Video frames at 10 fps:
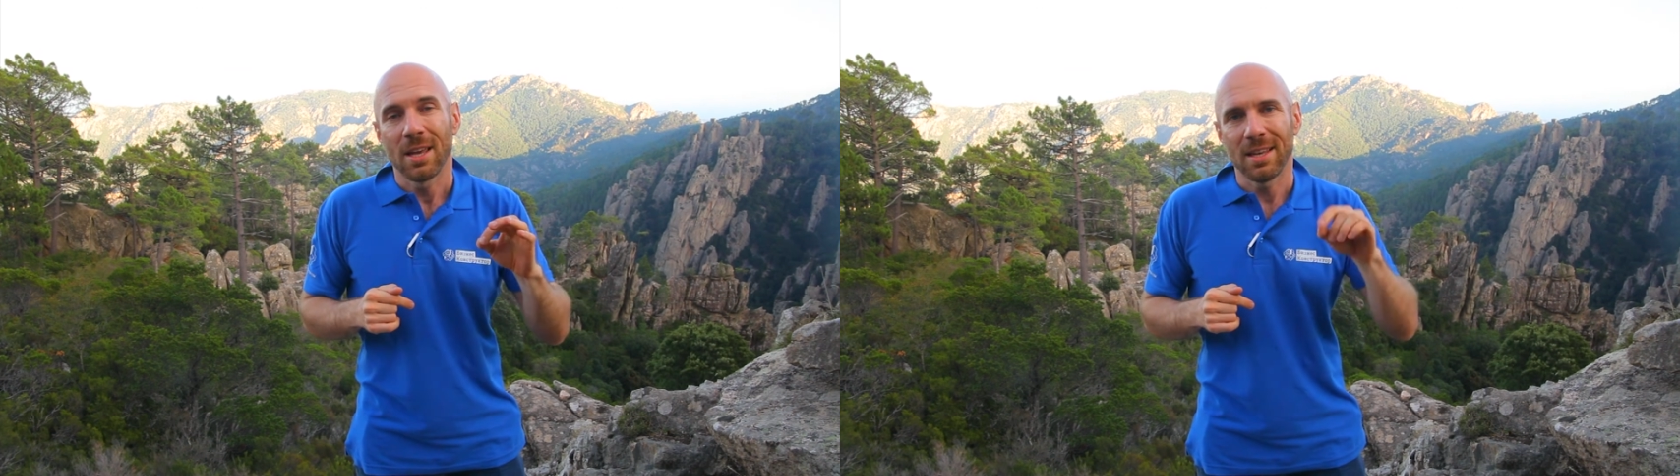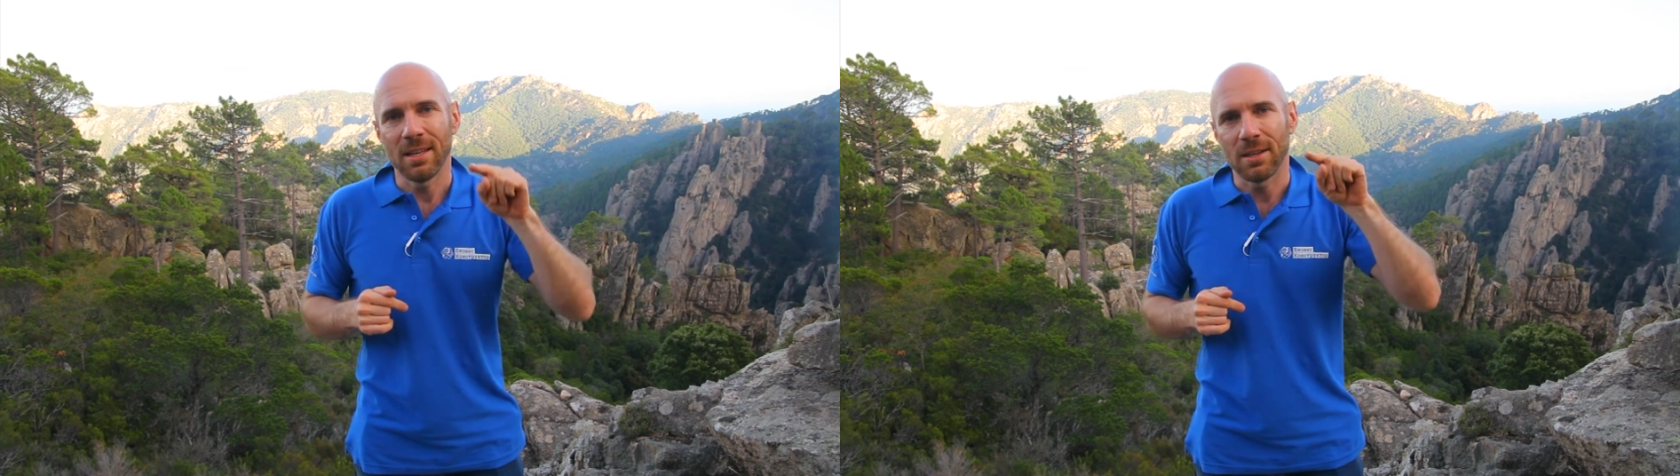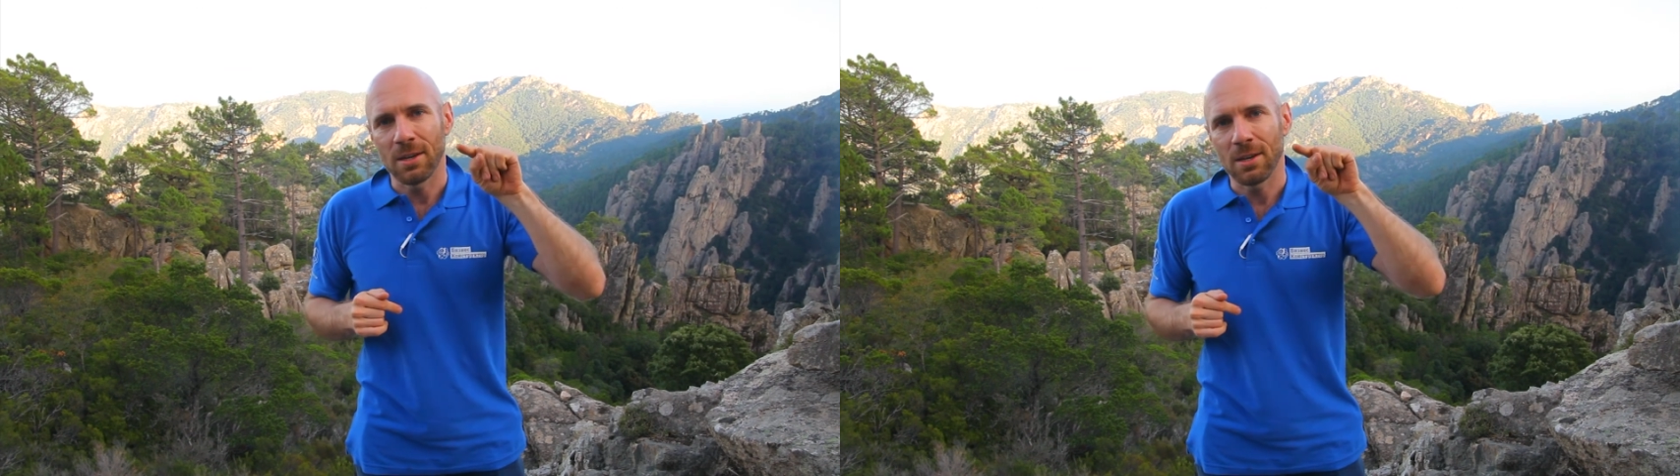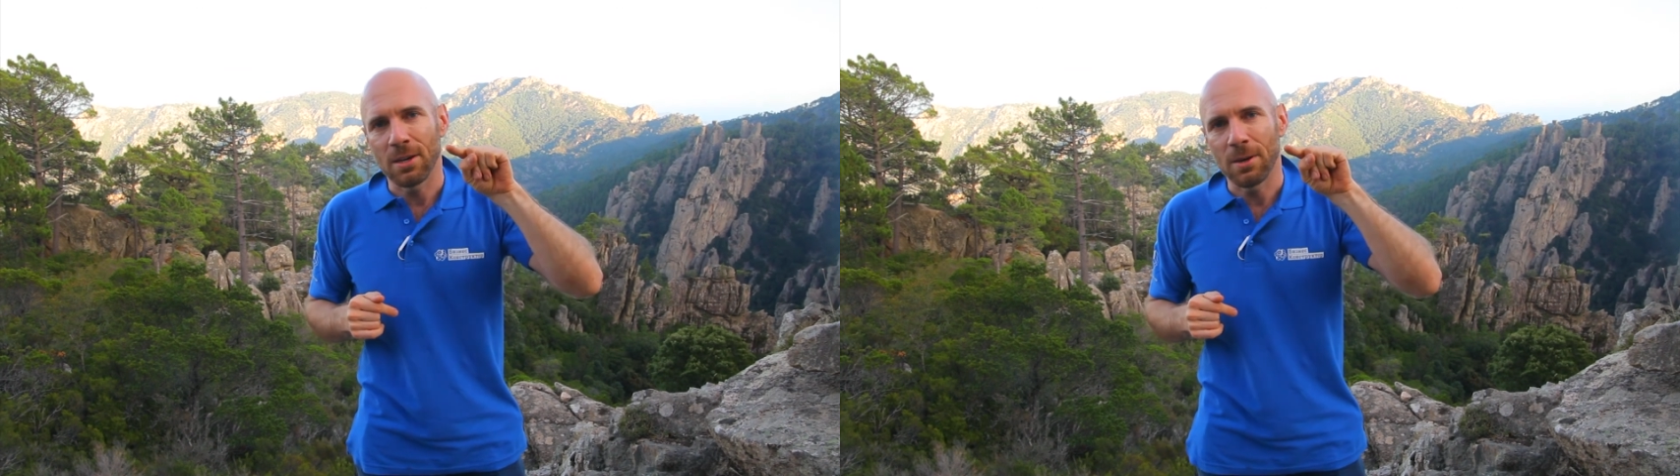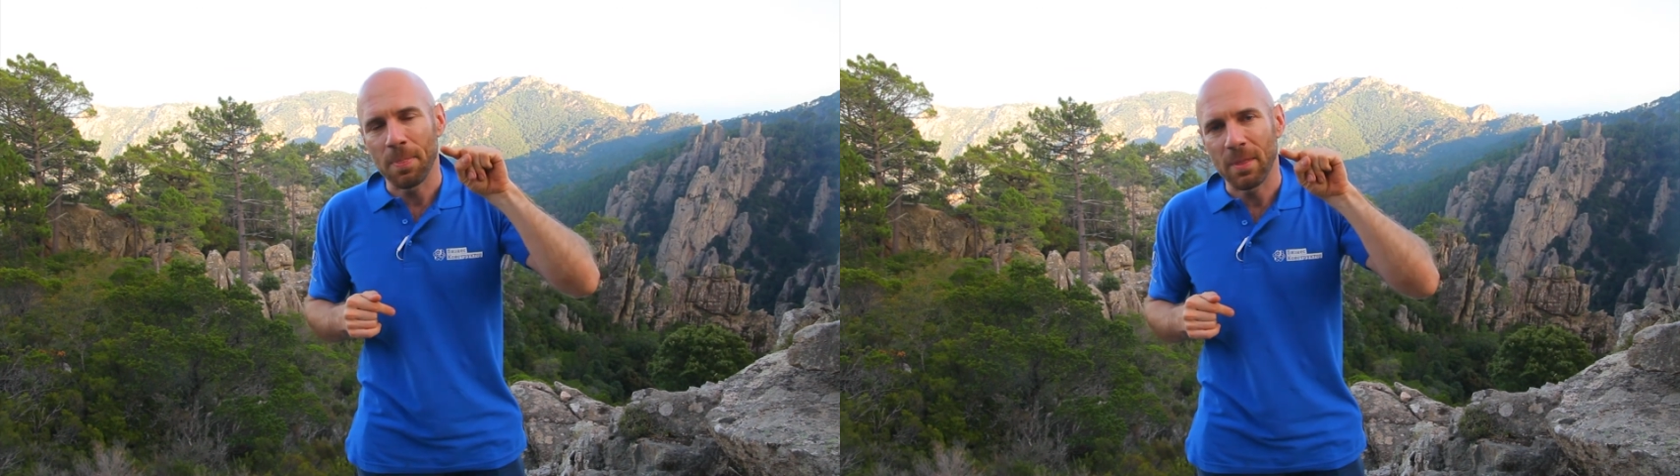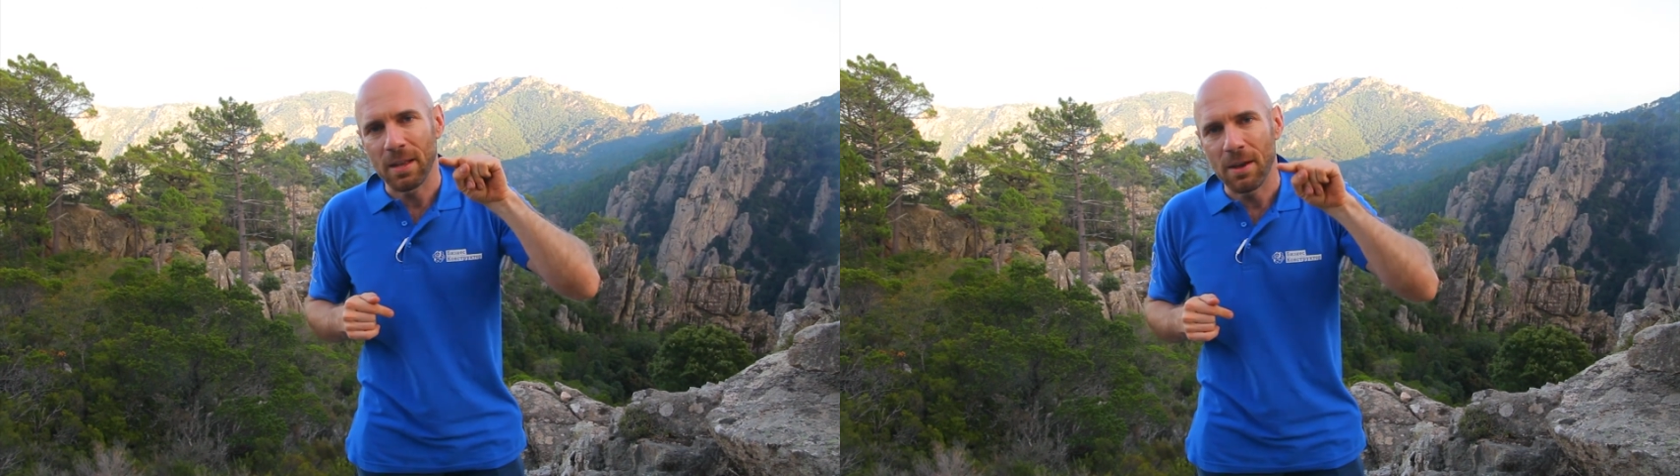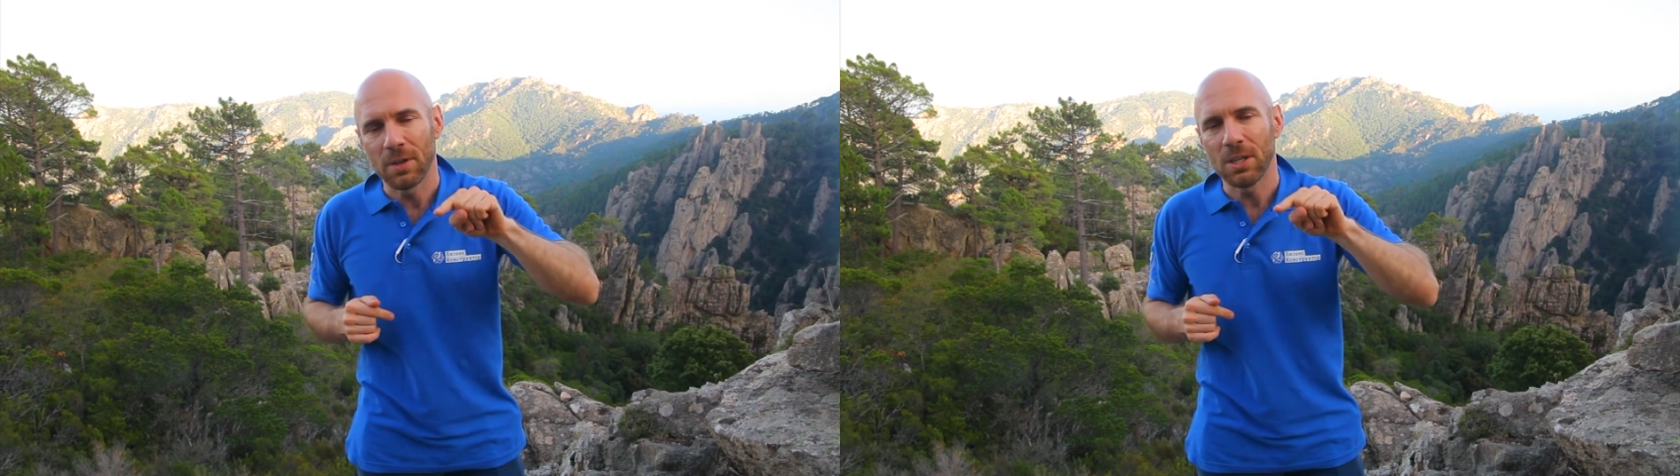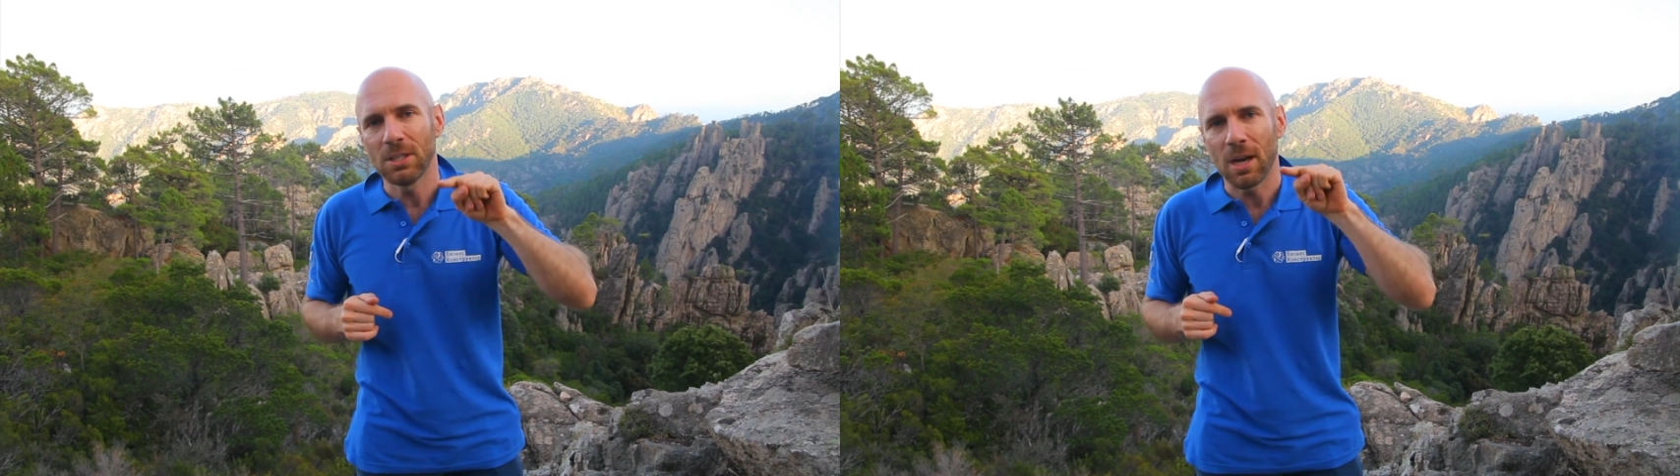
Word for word: и э, говорите